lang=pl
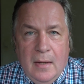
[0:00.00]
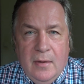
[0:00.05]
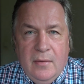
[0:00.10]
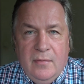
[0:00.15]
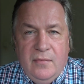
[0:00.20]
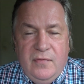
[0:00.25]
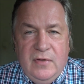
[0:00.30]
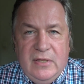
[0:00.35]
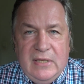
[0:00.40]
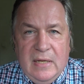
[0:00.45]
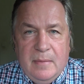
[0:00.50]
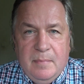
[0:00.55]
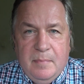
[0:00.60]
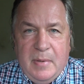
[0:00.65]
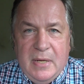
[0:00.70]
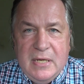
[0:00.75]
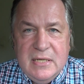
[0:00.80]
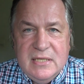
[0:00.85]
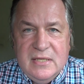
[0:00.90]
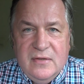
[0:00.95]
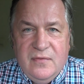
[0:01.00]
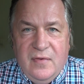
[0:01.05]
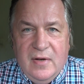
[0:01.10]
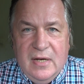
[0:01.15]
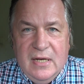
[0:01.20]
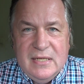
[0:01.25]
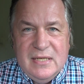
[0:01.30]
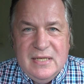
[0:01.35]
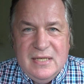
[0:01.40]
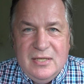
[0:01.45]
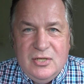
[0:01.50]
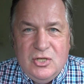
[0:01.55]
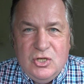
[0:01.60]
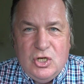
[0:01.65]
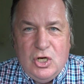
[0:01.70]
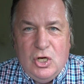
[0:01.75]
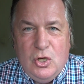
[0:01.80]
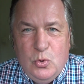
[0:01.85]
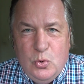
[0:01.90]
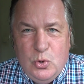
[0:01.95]
Witam Państwa z
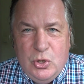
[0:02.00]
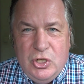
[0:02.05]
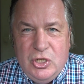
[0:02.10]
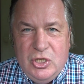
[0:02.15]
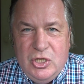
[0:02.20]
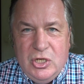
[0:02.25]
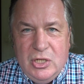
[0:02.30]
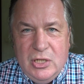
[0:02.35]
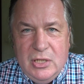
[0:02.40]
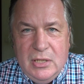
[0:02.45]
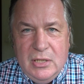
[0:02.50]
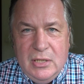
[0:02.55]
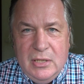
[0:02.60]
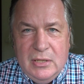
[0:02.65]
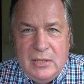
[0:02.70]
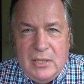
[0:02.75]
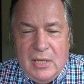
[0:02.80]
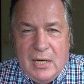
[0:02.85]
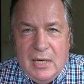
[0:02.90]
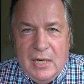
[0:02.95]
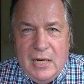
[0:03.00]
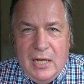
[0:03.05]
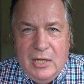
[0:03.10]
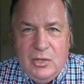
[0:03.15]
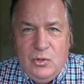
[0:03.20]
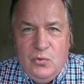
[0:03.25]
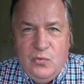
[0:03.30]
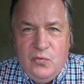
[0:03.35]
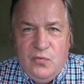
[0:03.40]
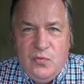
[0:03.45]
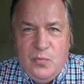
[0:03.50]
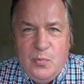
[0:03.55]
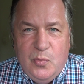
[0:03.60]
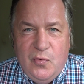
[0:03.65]
czeluści internetów.